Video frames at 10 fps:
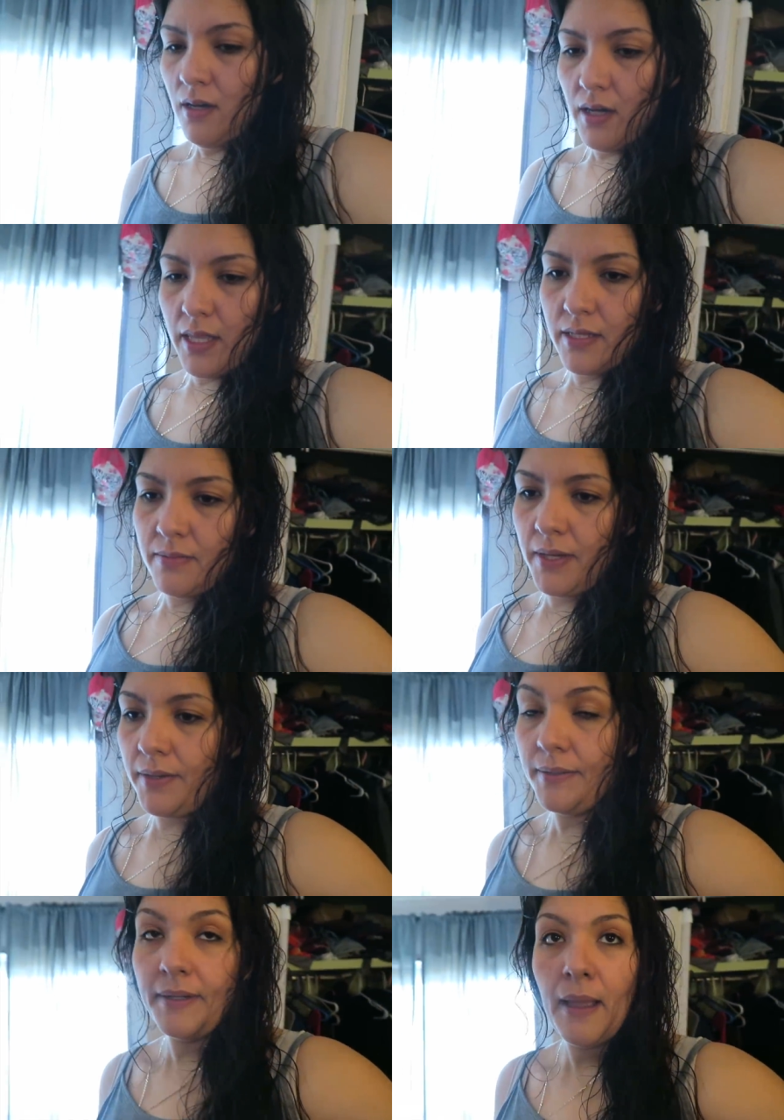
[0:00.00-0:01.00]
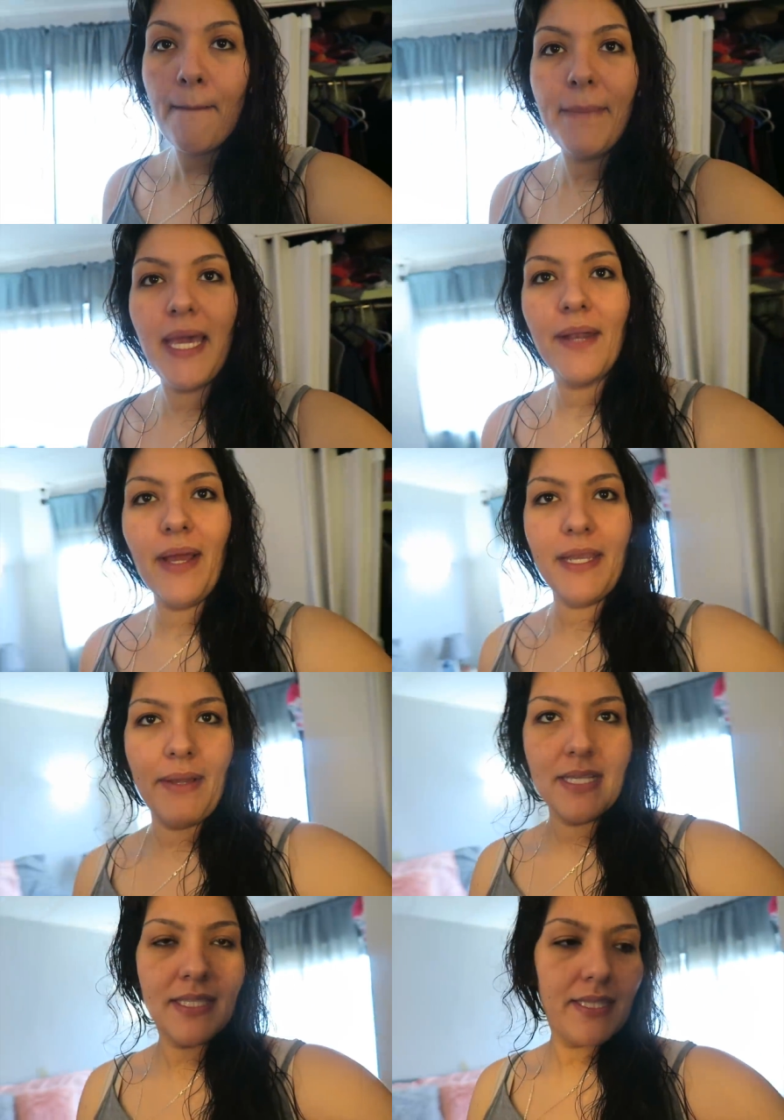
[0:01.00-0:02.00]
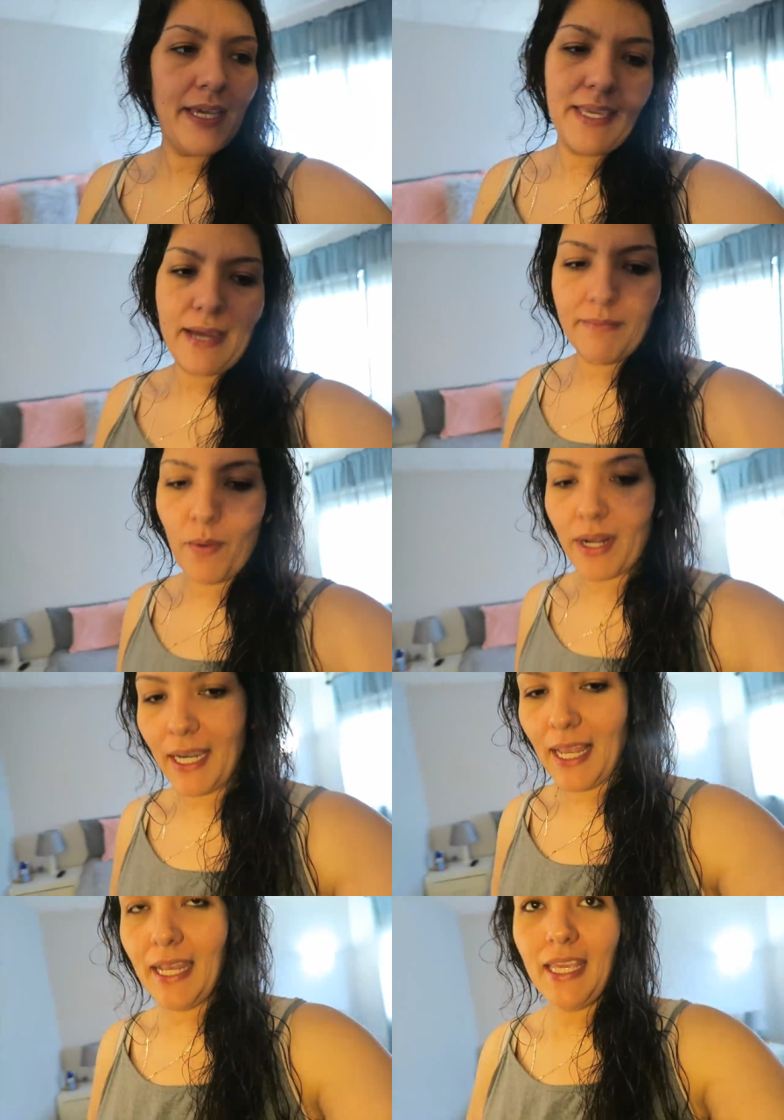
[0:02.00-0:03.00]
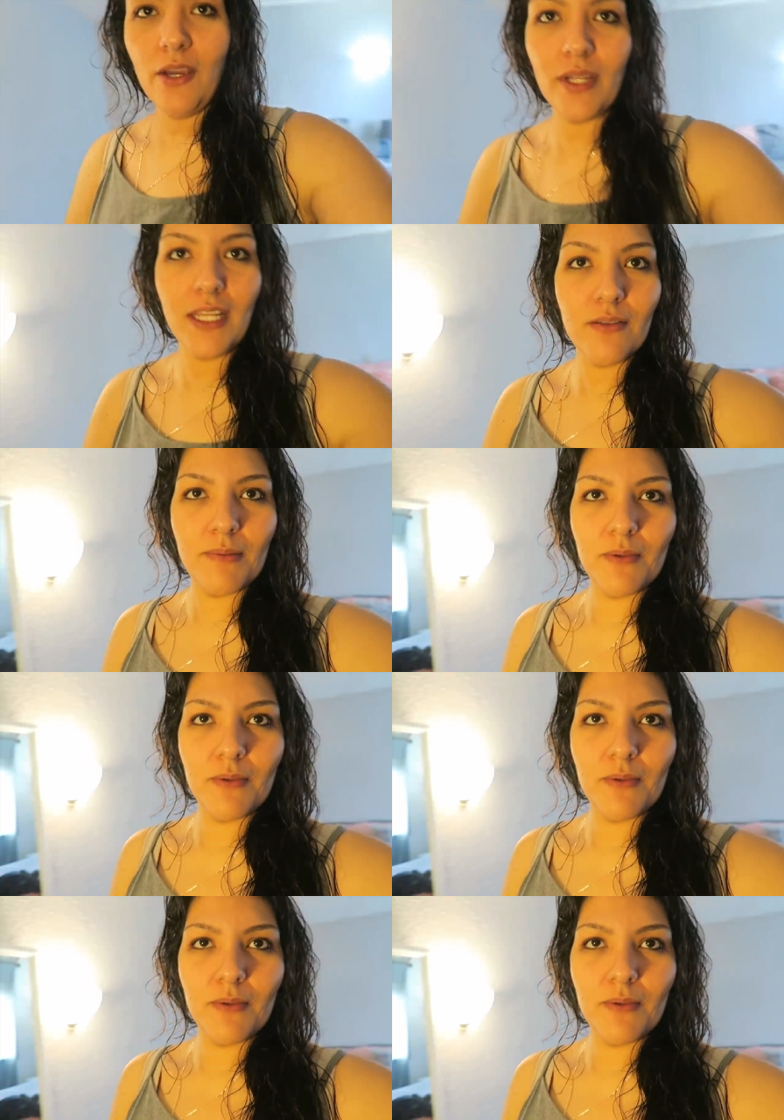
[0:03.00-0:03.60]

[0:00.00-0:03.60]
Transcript: Ay, Dios mío. Pero anyways, ya, me voy a arreglar y ahorita nos